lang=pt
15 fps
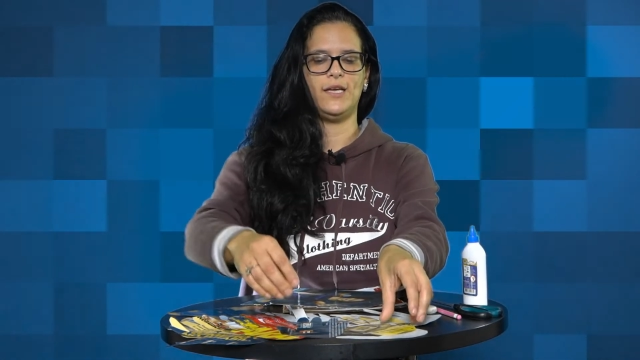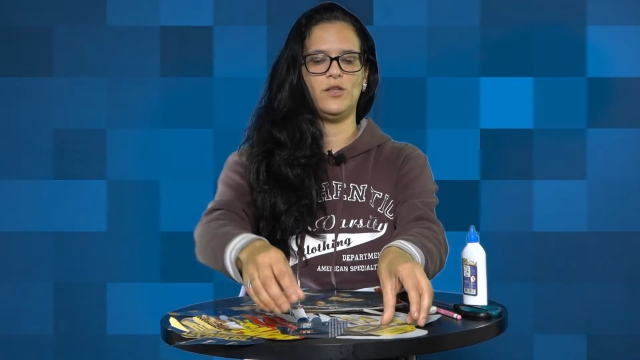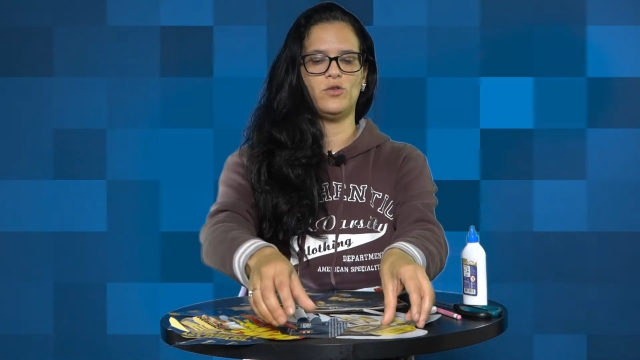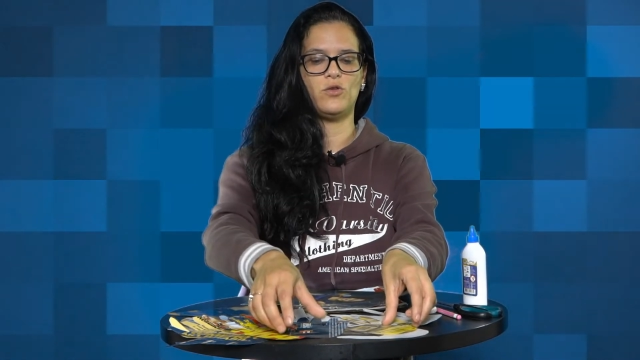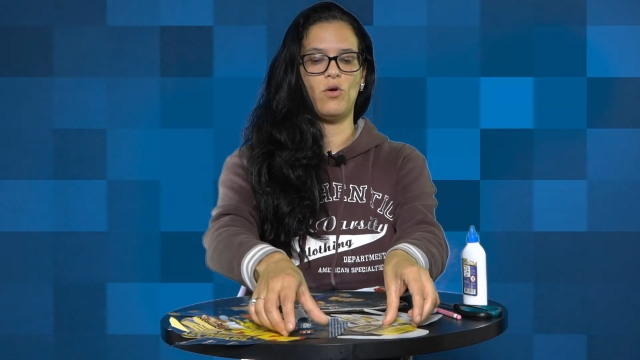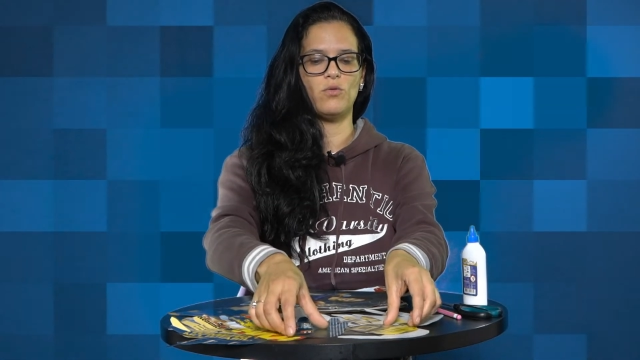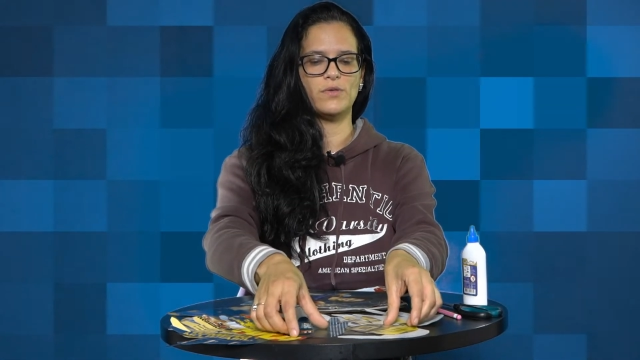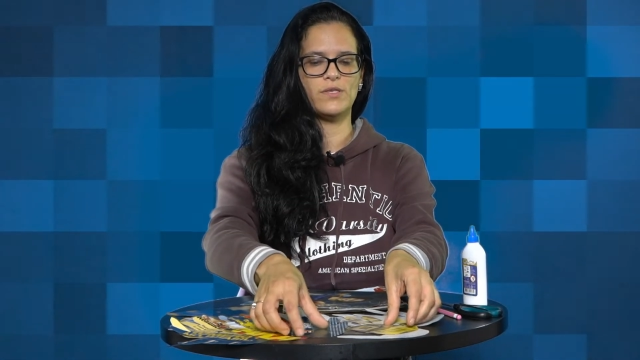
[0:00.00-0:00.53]
em
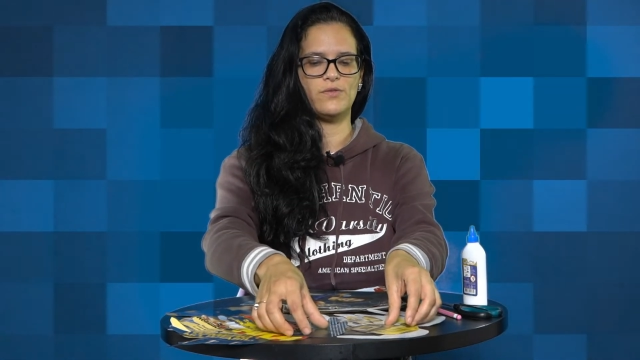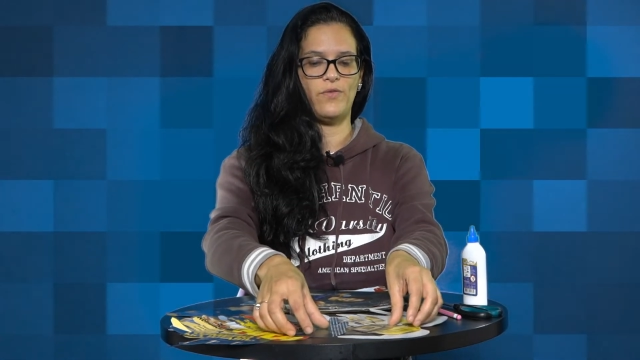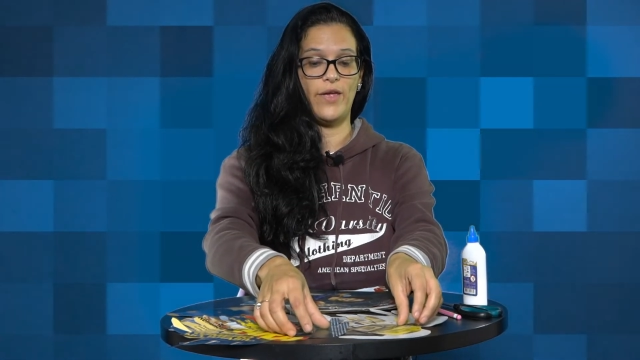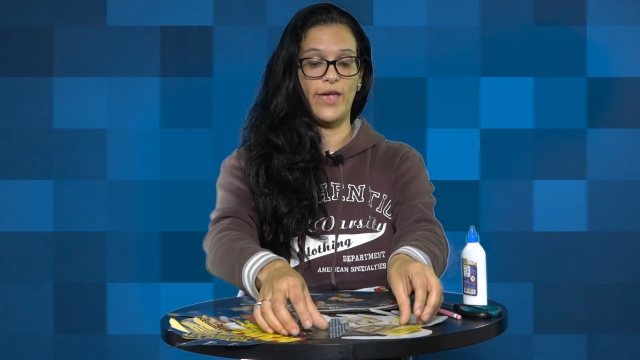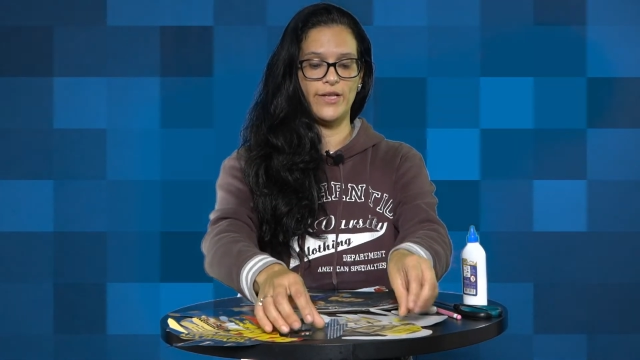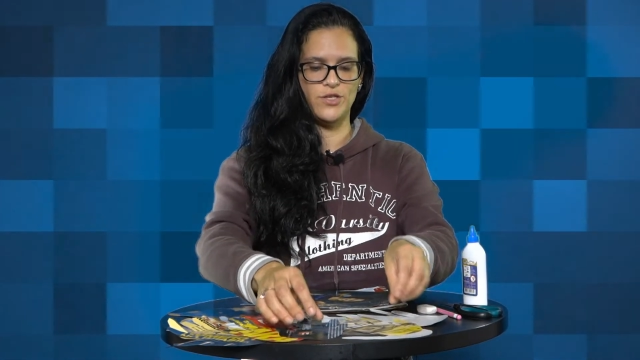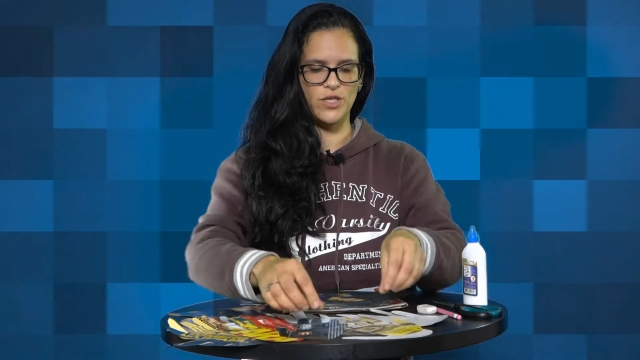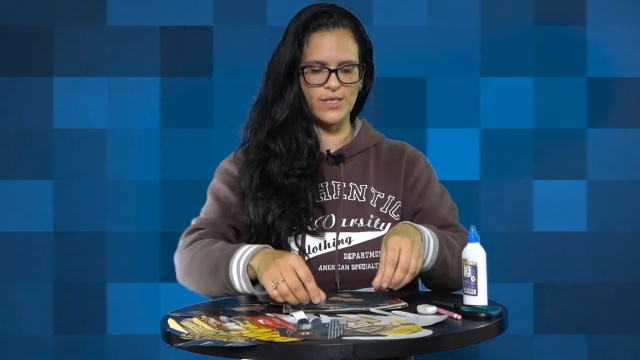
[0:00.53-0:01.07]
tons
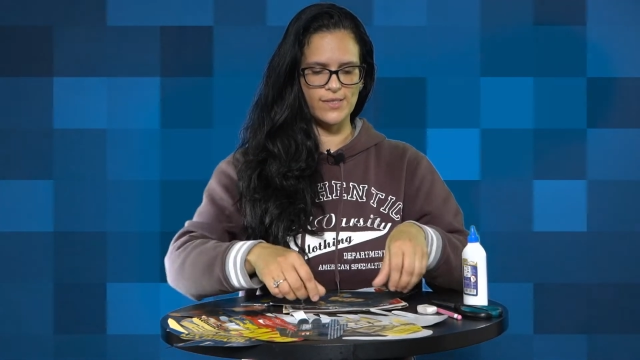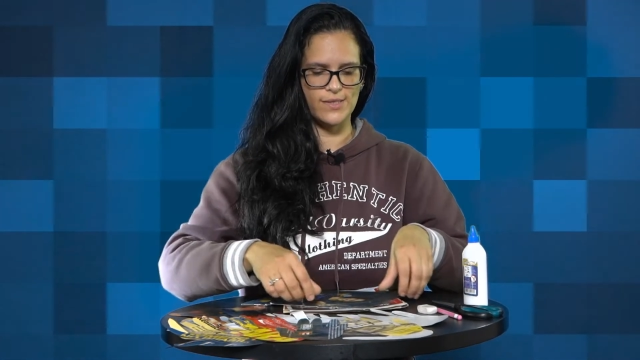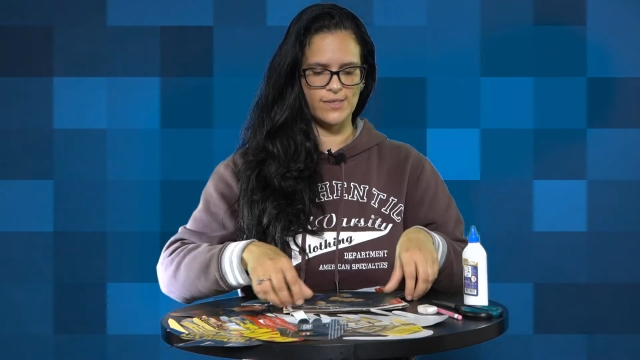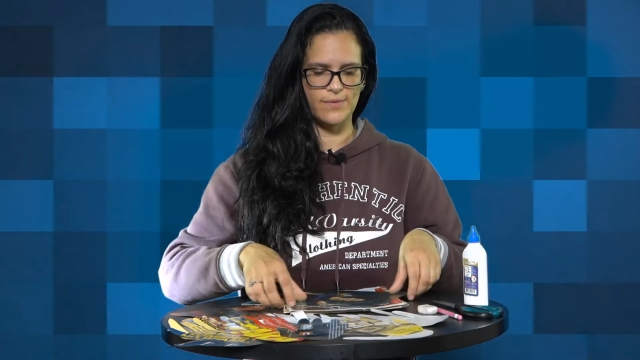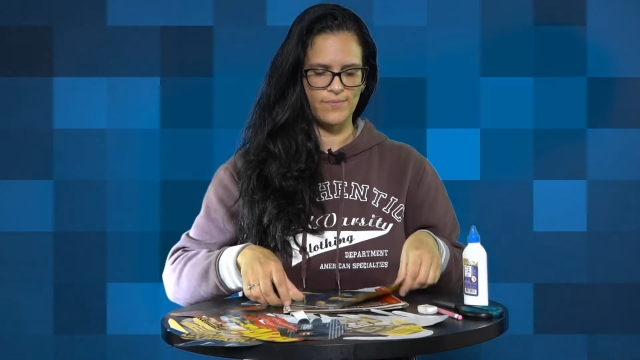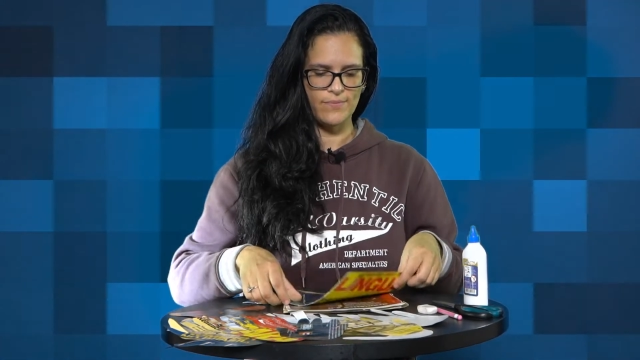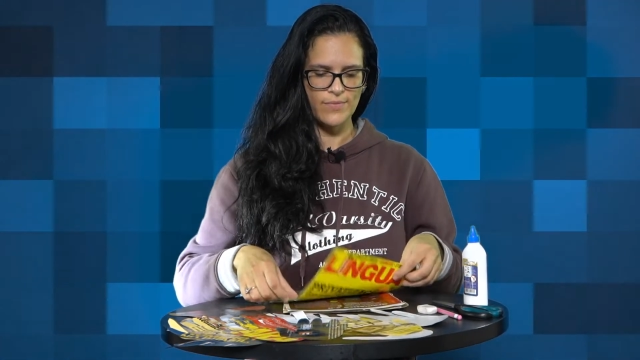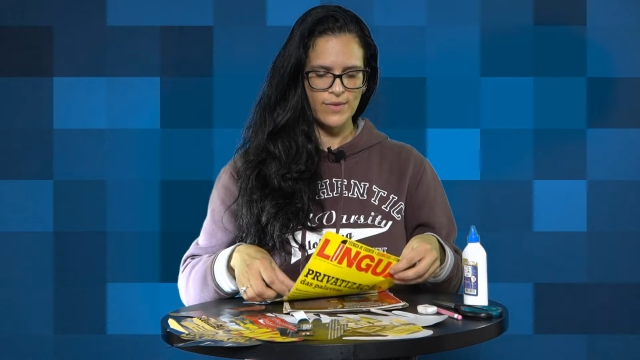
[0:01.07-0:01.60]
verdes